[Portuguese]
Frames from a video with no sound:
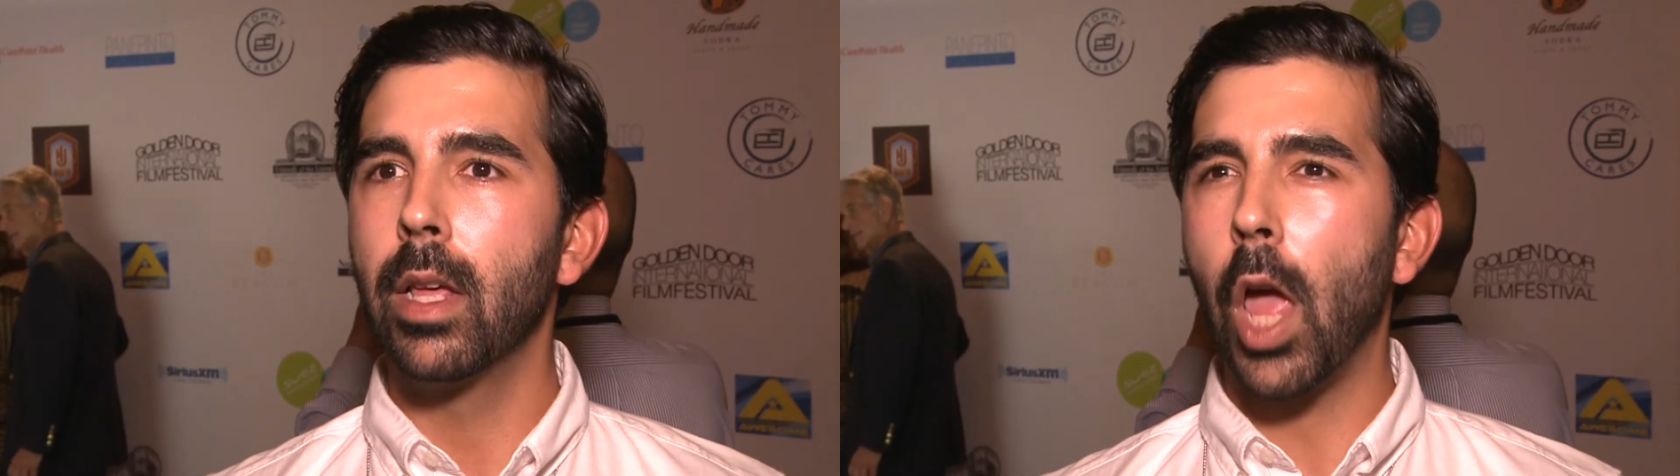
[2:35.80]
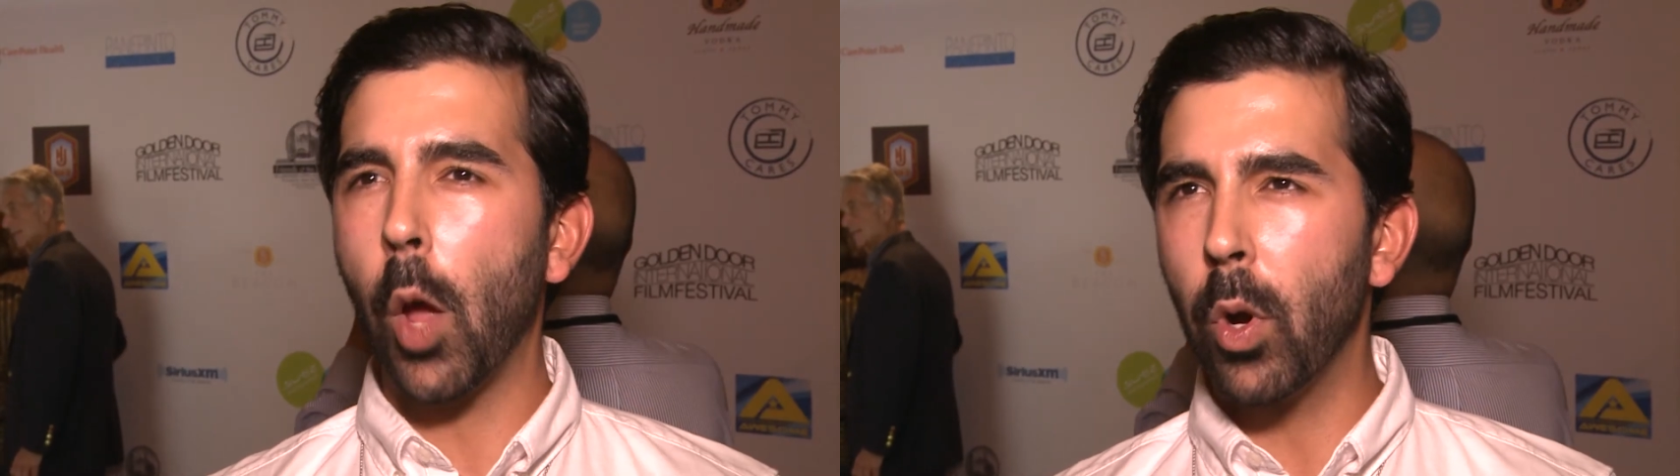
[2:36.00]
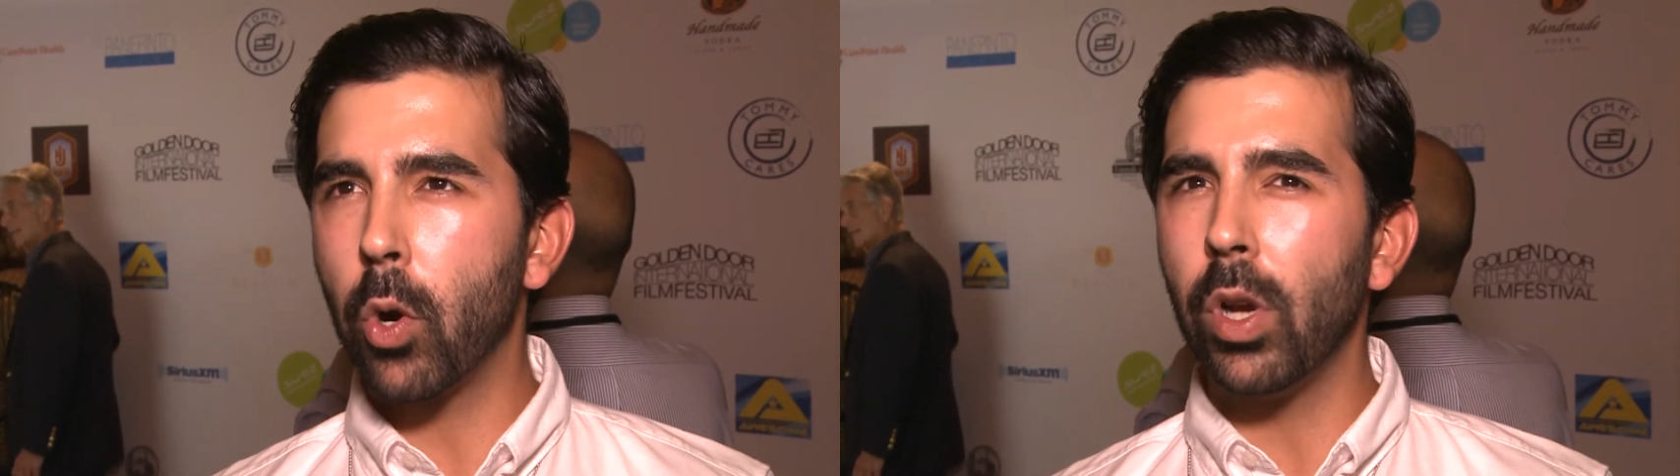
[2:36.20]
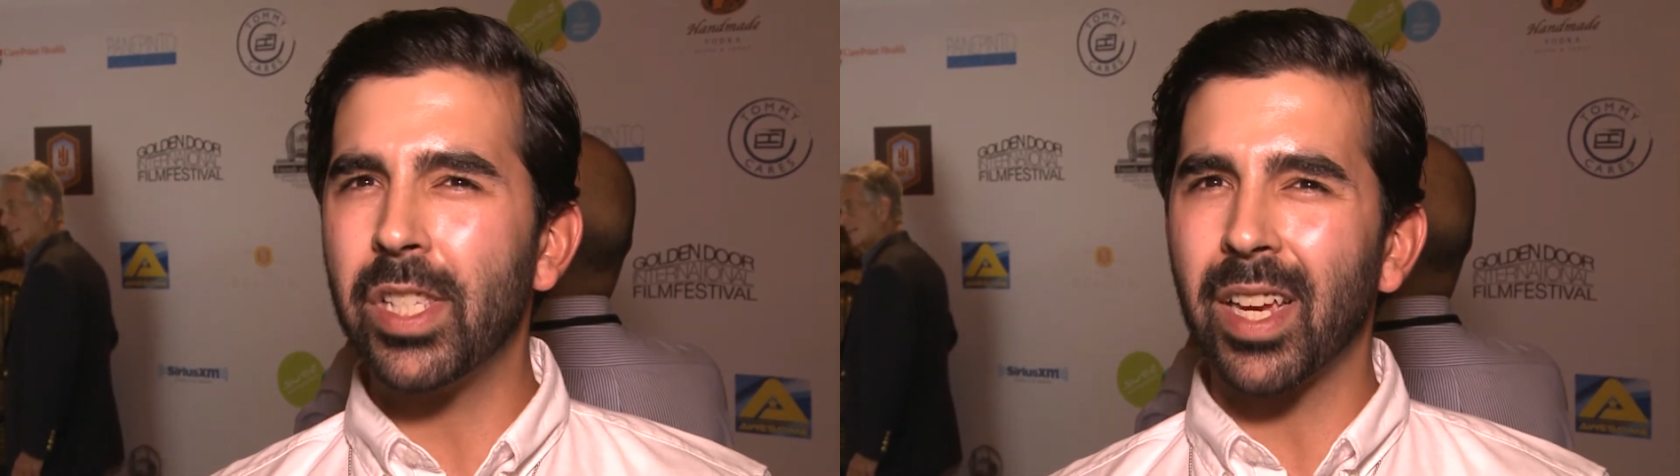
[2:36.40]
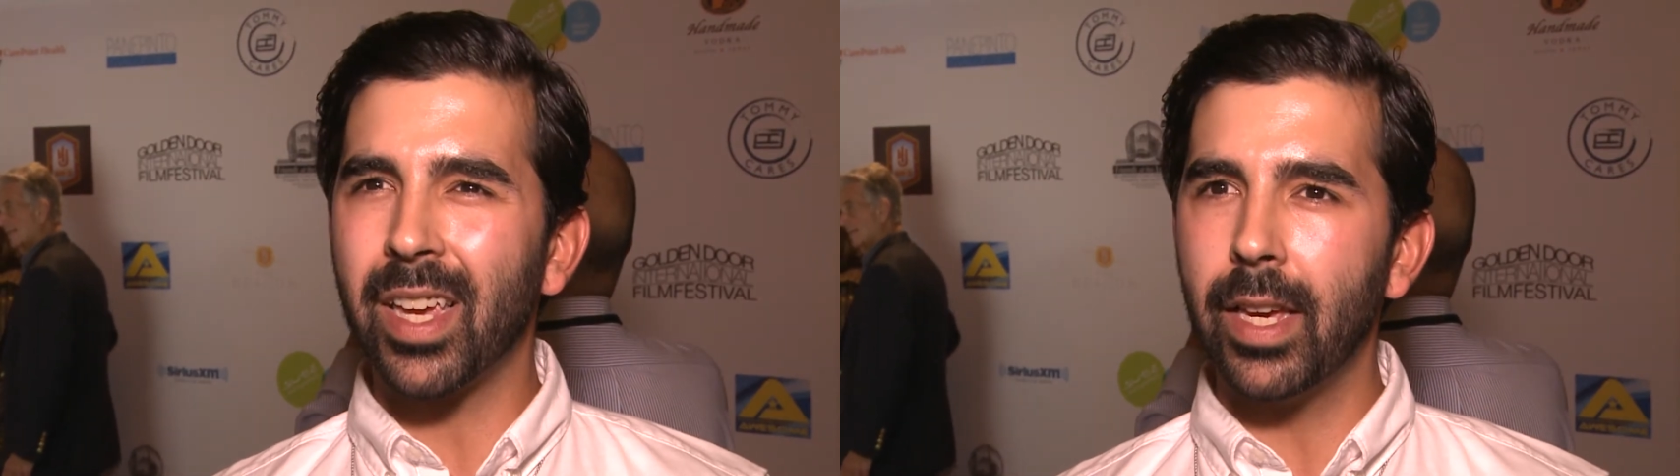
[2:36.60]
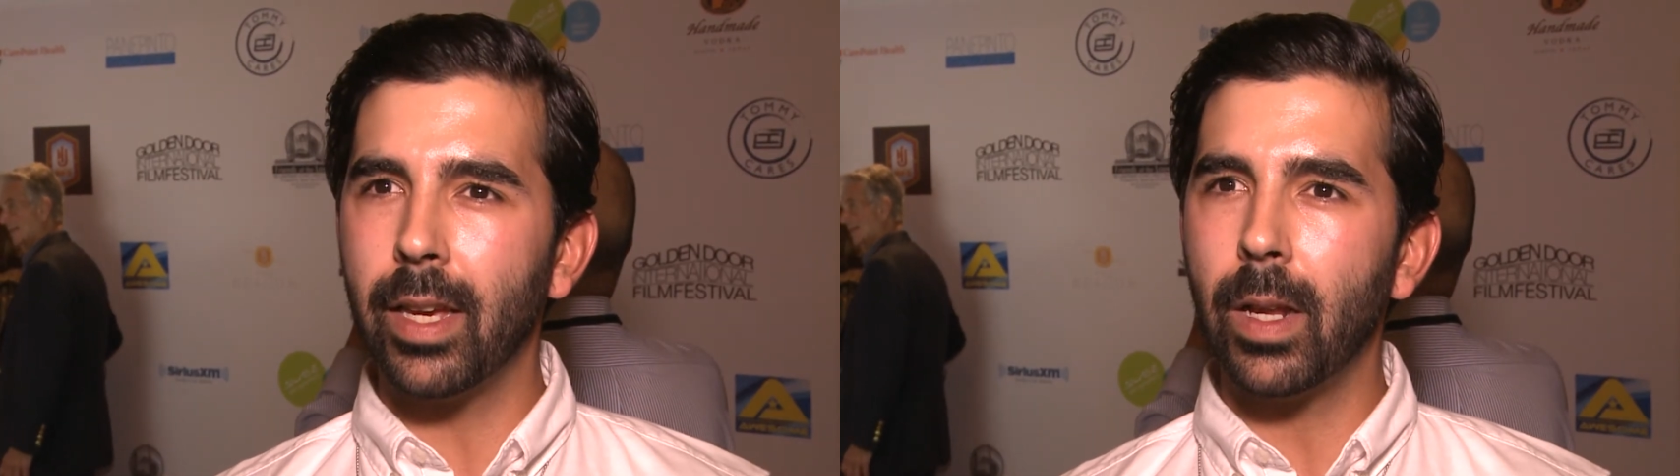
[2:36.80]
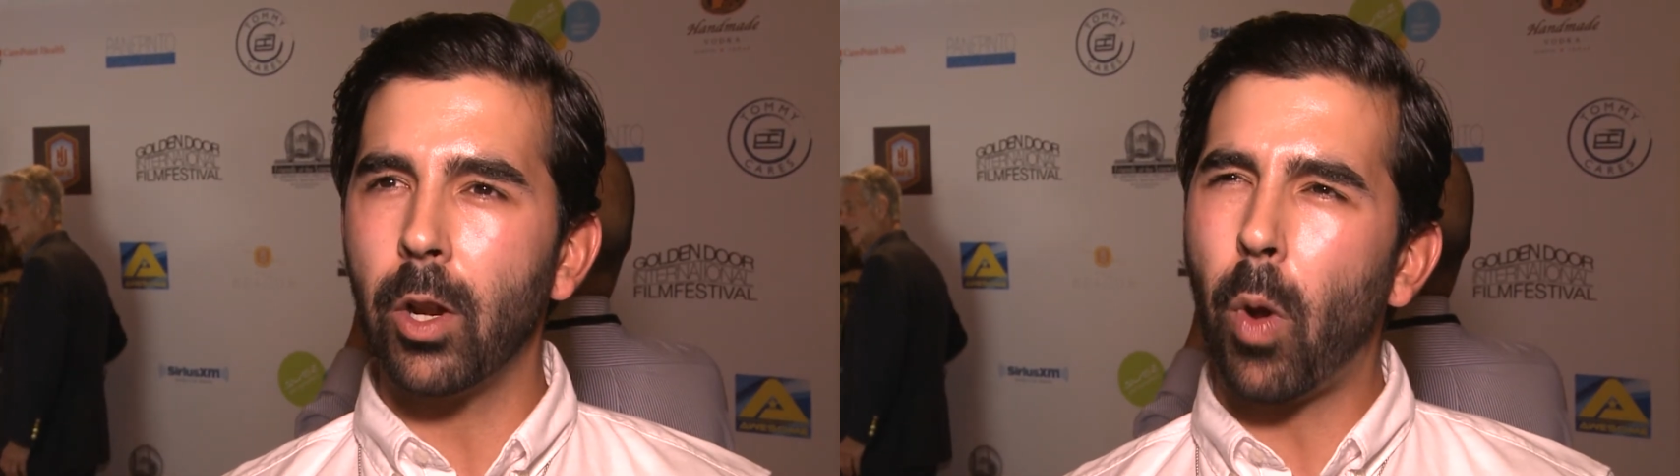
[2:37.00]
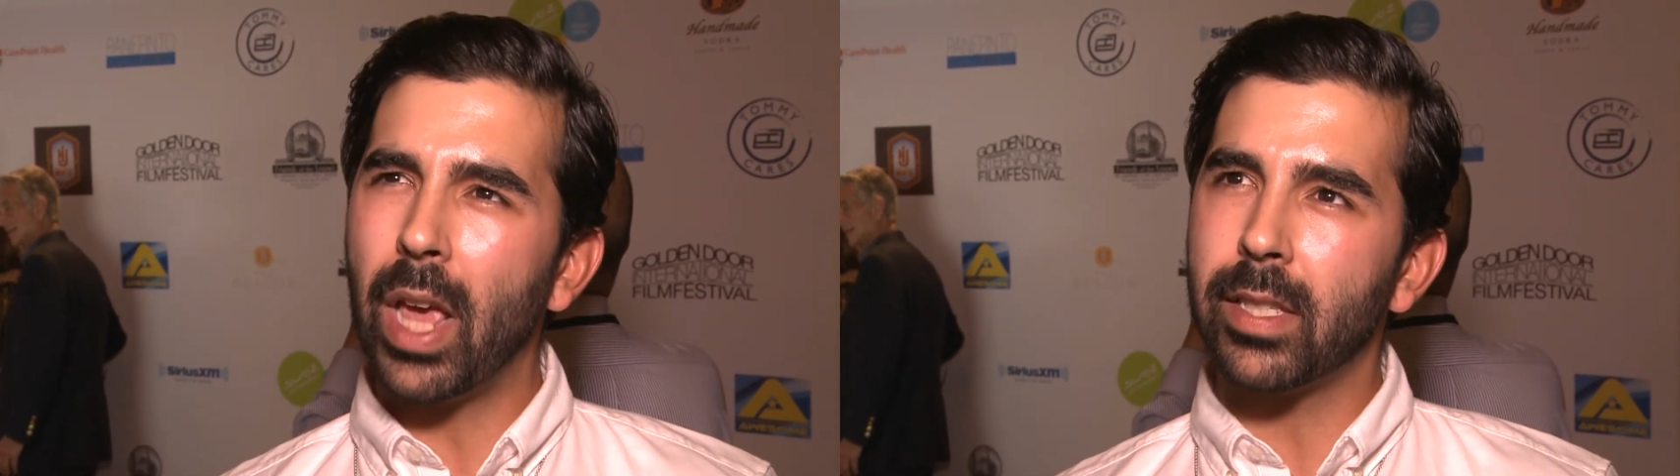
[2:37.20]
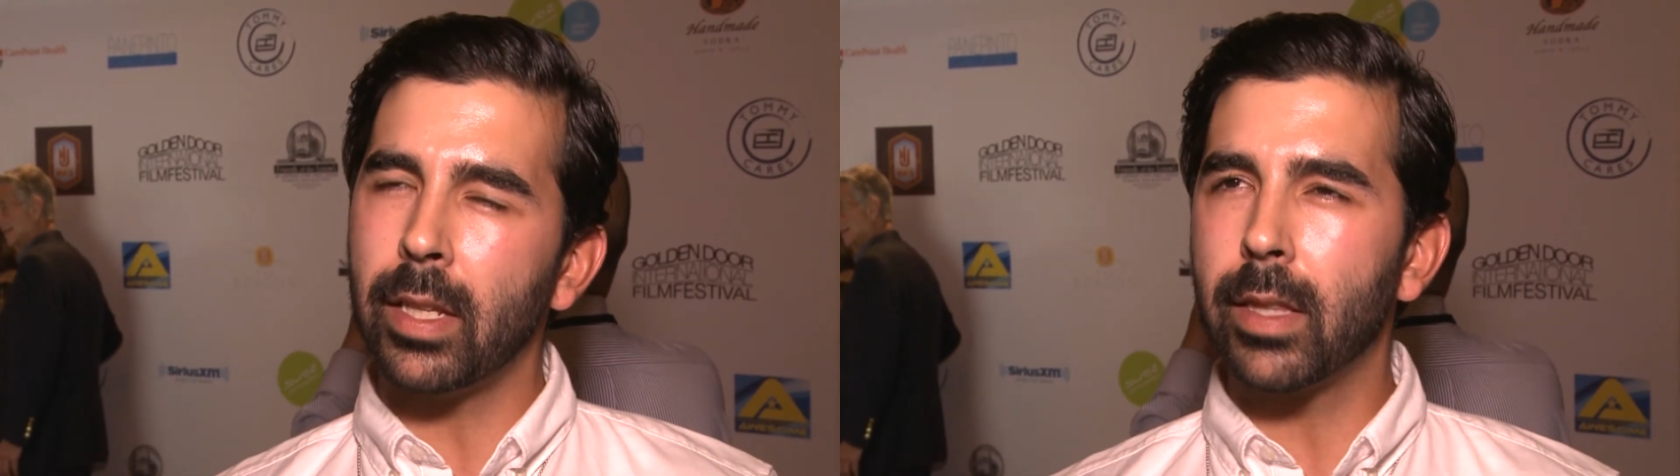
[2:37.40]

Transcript: é uma coisa que não é assim